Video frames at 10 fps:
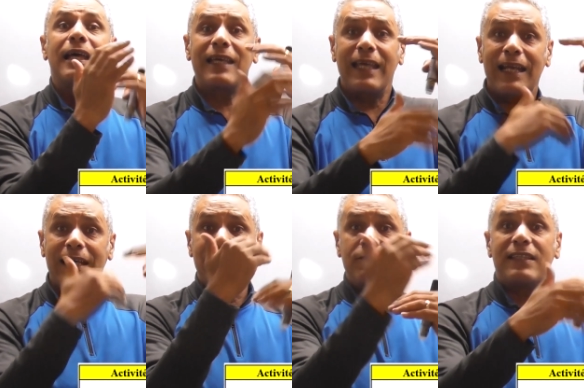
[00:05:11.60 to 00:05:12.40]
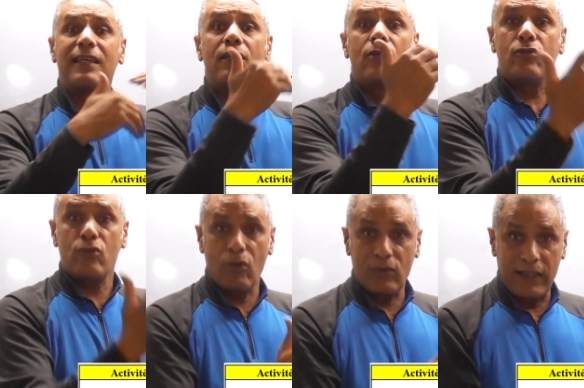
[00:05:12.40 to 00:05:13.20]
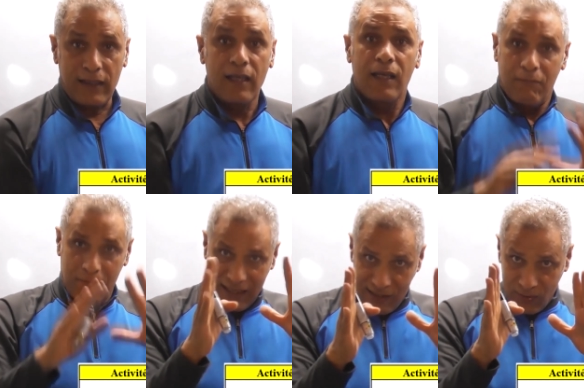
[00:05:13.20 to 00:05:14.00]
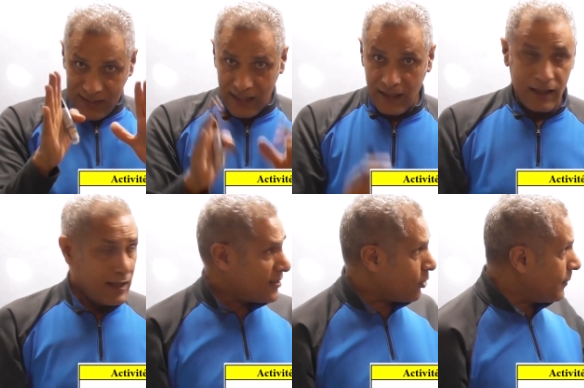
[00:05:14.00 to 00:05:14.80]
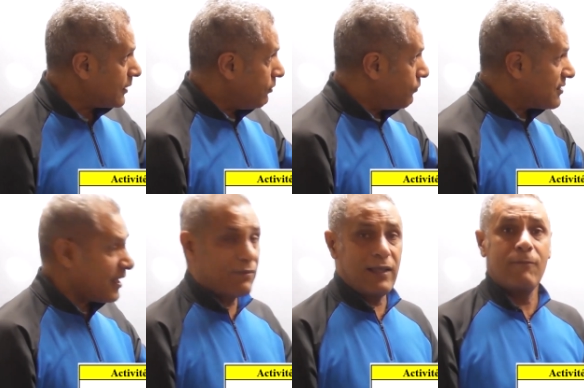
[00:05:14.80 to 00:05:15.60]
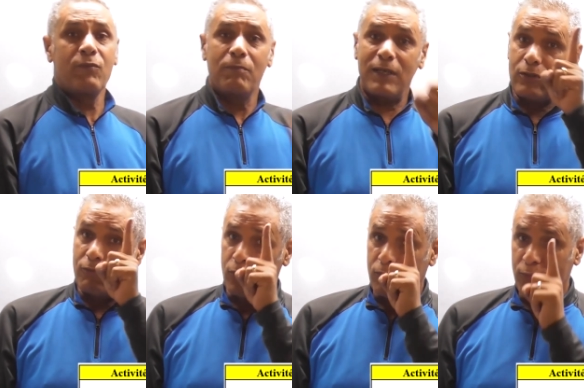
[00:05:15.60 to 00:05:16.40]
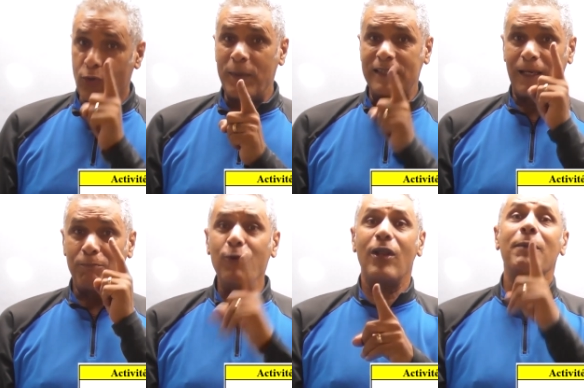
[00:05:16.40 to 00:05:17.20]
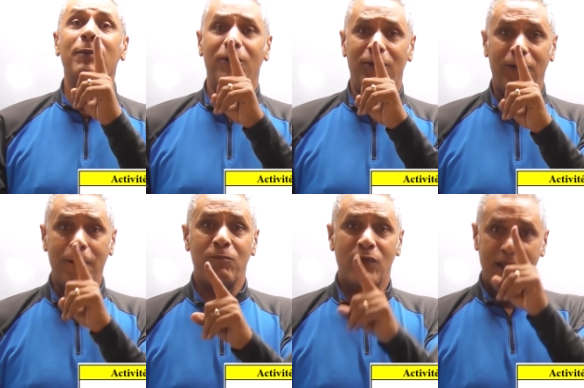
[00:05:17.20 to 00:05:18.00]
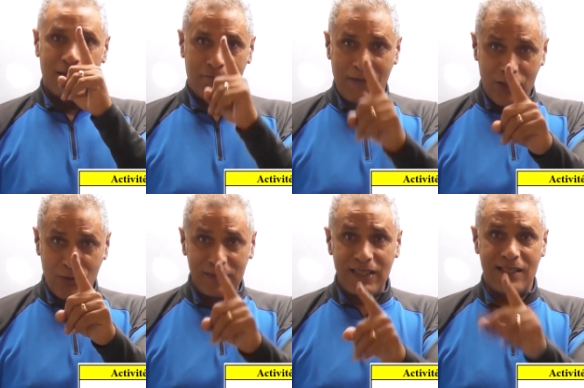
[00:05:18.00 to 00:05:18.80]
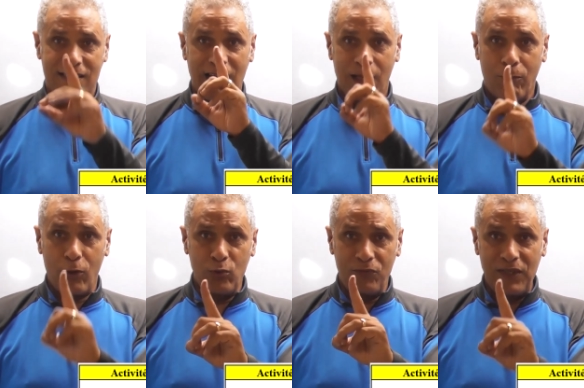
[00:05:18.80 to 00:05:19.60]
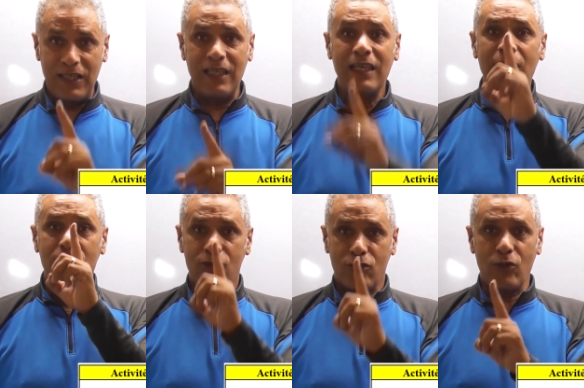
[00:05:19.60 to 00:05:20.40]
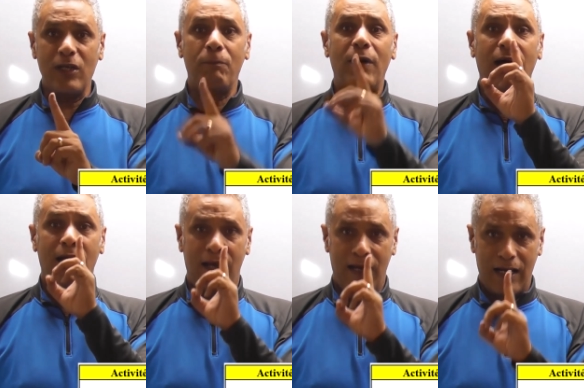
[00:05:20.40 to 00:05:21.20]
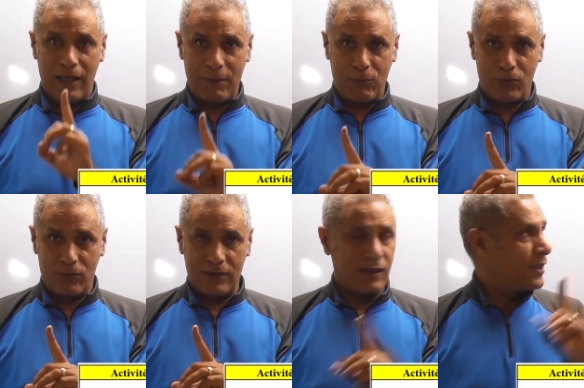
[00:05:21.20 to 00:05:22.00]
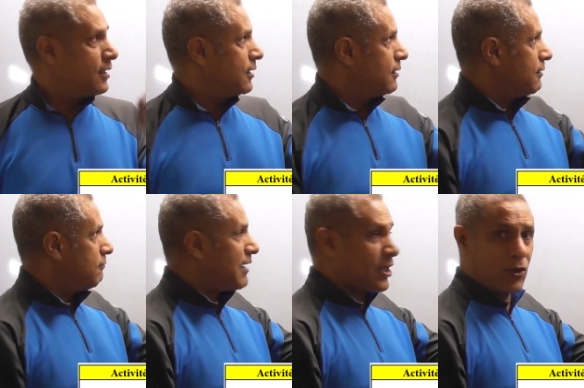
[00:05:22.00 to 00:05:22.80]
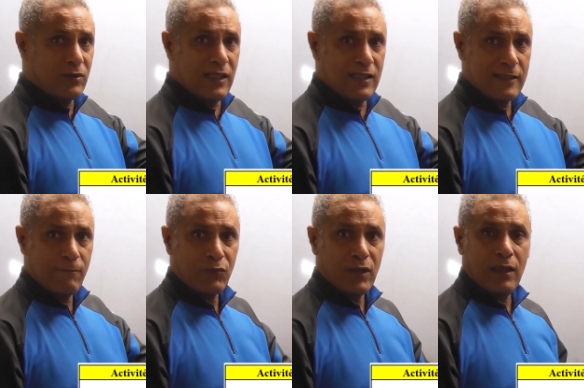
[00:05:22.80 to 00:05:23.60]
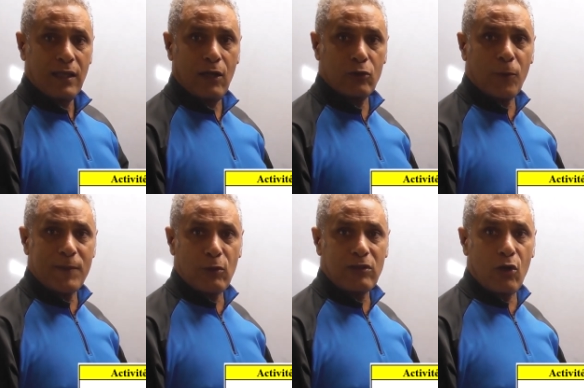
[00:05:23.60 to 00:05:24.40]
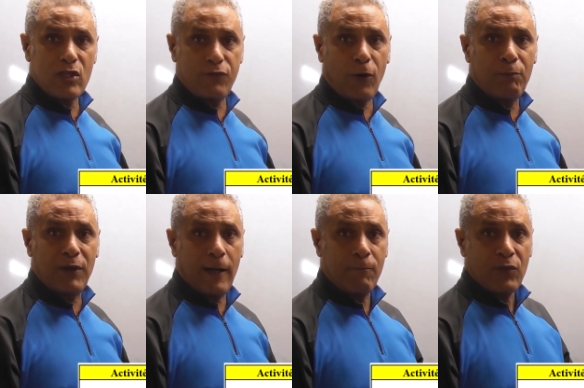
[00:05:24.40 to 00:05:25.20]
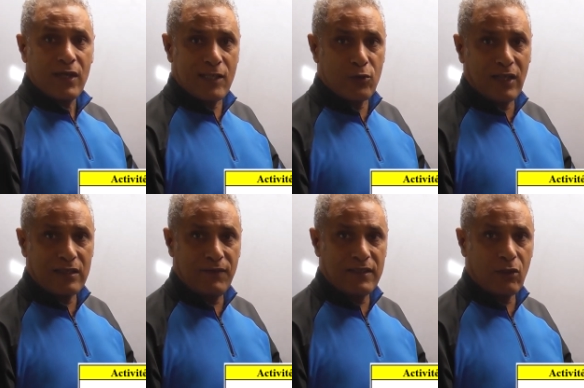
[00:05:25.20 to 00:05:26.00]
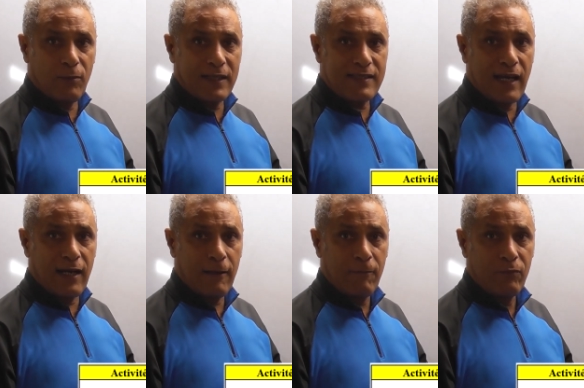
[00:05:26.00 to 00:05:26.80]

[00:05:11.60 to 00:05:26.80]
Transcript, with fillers: Quelle est l'activité secondaire Mais l'essentiel, c'est que maintenant vous savez, maintenant vous ne commettrez plus la même erreur. Marchandises, produits finis, ce n'est pas la même chose. Marchandise, l'entreprise ne le transforme pas, c'est une activité commerciale.